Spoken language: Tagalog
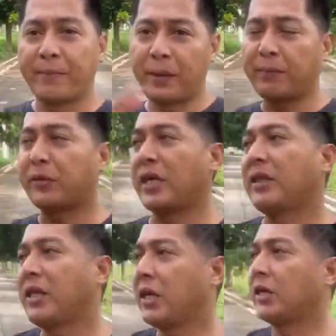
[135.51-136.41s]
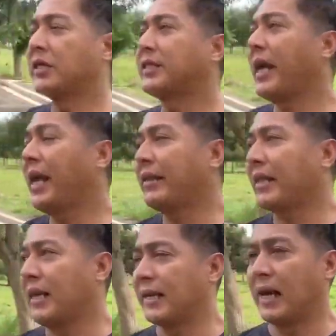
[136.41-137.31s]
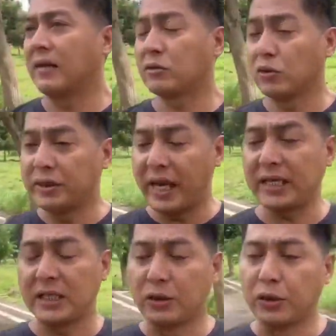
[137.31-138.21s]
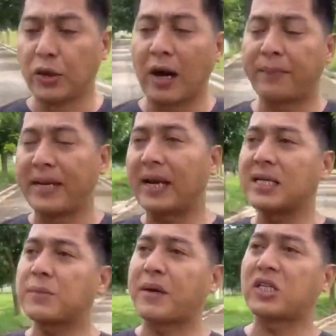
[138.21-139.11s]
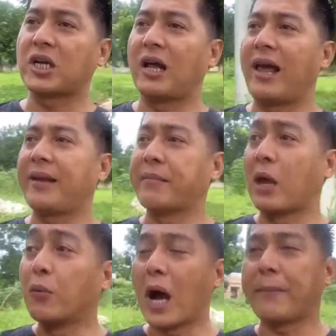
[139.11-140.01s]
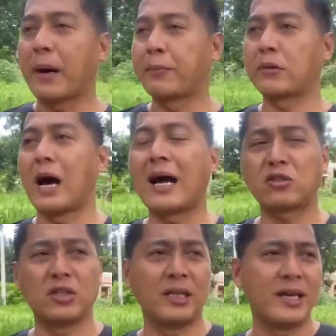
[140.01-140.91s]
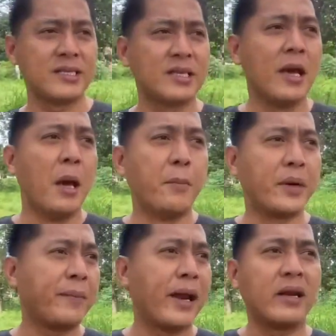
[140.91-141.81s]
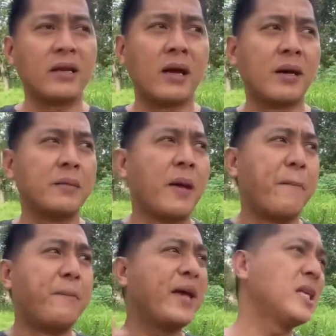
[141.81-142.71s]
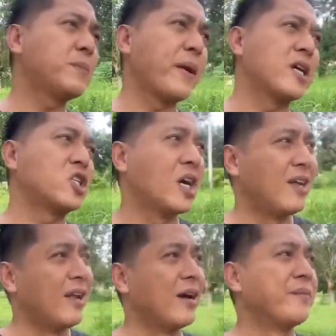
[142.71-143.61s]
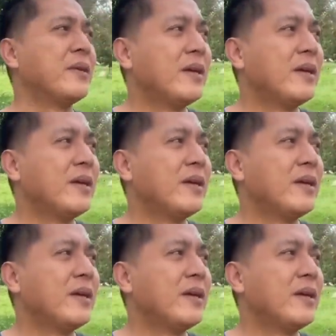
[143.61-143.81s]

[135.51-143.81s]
15 years and talagang today siguro ang pinaka-special and my wife actually is preparing a ah, very special um,